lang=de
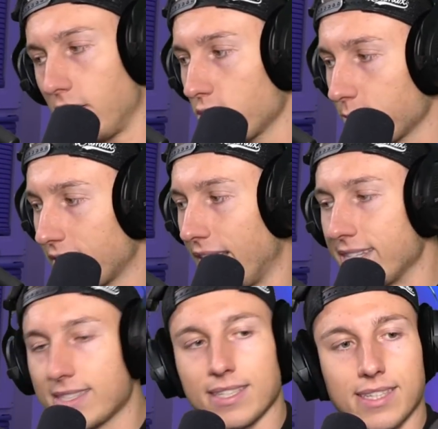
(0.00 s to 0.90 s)
Aus Metall
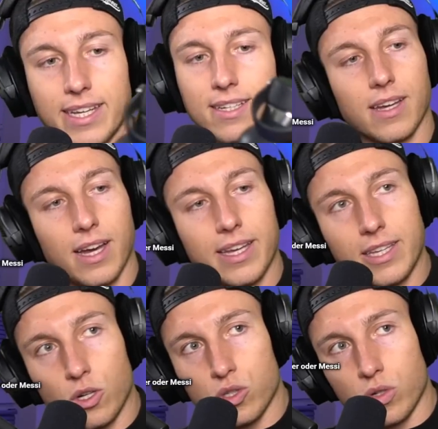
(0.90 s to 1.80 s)
ist das Ding. Ja, hier
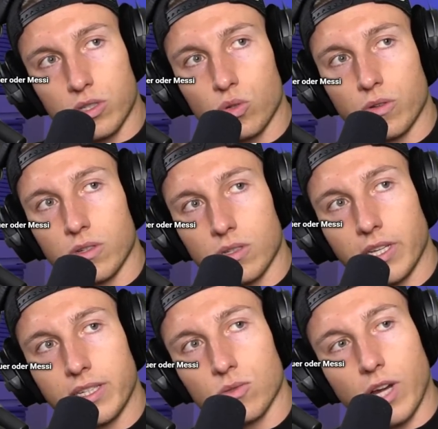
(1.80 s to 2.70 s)
noch so ein, so ein
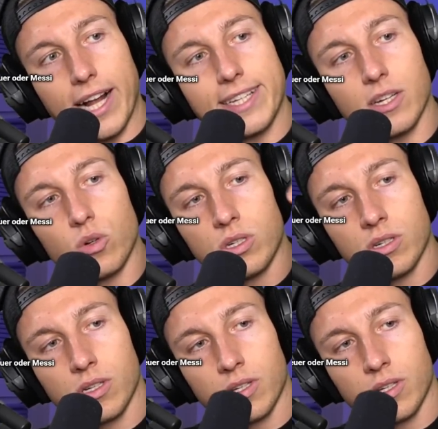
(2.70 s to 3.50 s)
Ding, so eine Halterung.